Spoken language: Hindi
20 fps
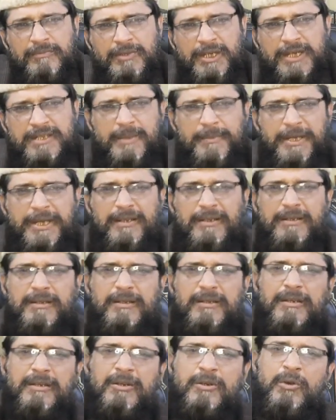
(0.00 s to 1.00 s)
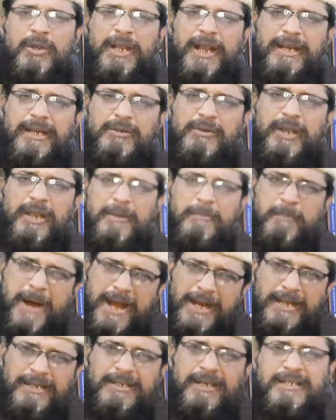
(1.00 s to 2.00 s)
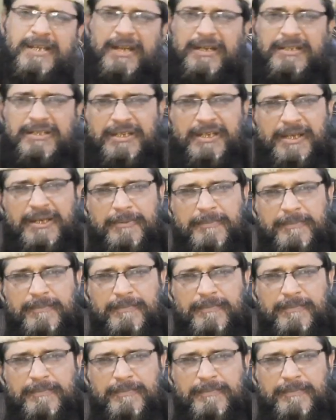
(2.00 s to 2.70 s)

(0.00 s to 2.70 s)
ये ज़मीन गोया के जो है मां का दर्जा रखती है